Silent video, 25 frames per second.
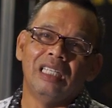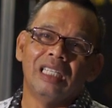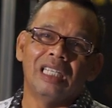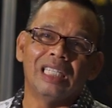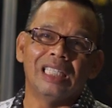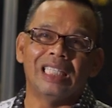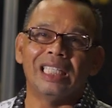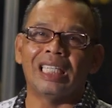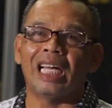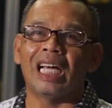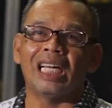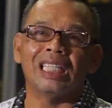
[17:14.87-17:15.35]

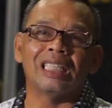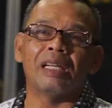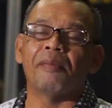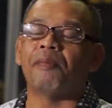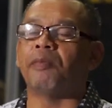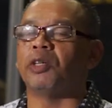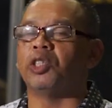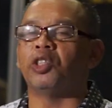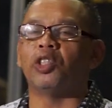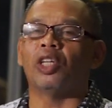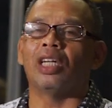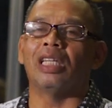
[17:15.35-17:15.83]
Ketika kita
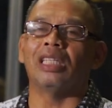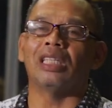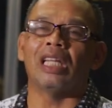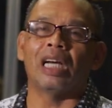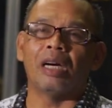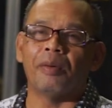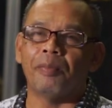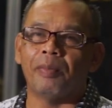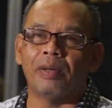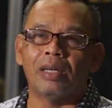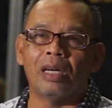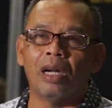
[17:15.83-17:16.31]
bercerita
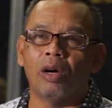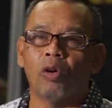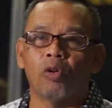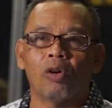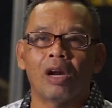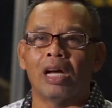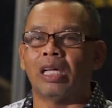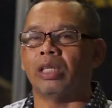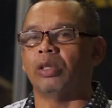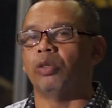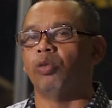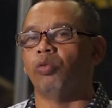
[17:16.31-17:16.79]
kepada
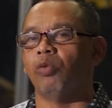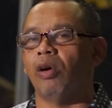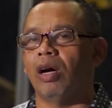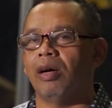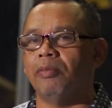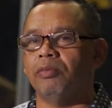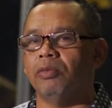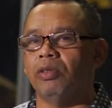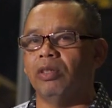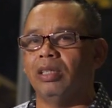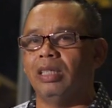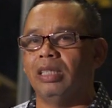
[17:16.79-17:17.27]
orang tua
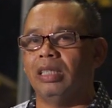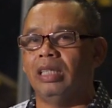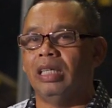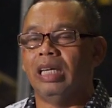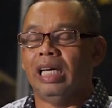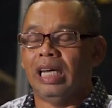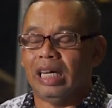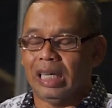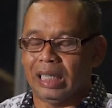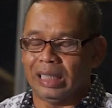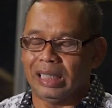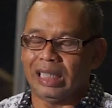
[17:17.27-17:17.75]
mungkin,
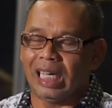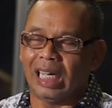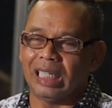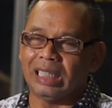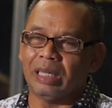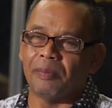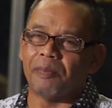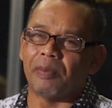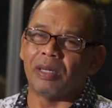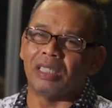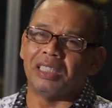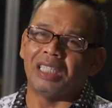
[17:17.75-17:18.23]
ketika
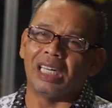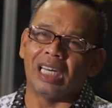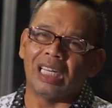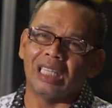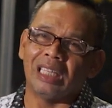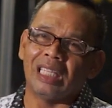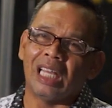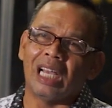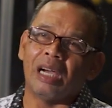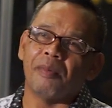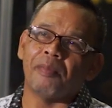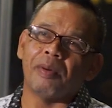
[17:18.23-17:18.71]
kita
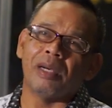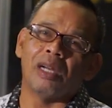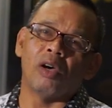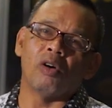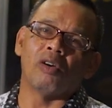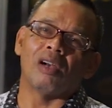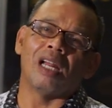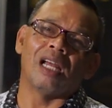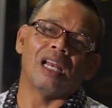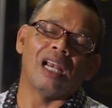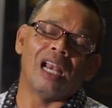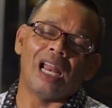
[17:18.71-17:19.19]
bercerita kepada
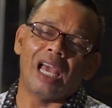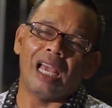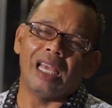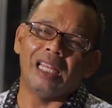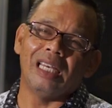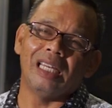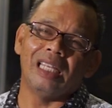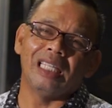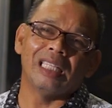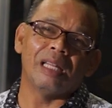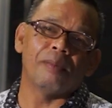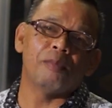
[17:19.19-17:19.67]
orang
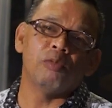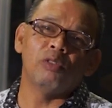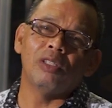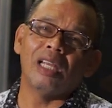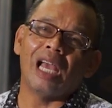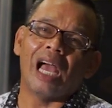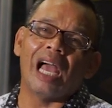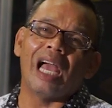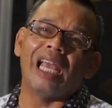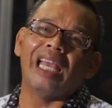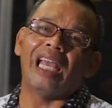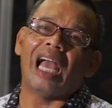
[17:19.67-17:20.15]
lain, kita
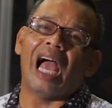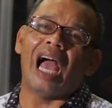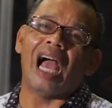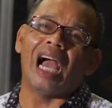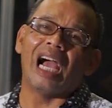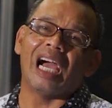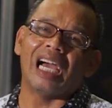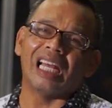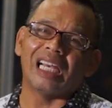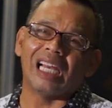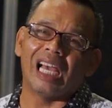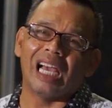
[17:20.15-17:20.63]
punya
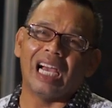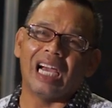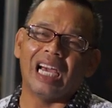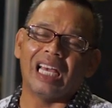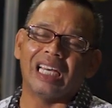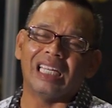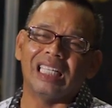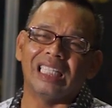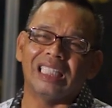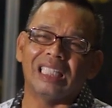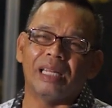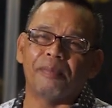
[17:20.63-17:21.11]

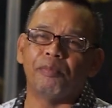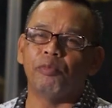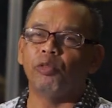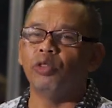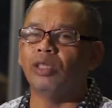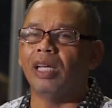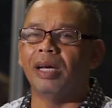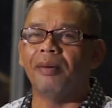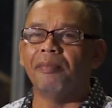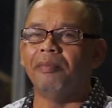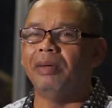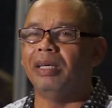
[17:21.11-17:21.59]
angan-angan, kita punya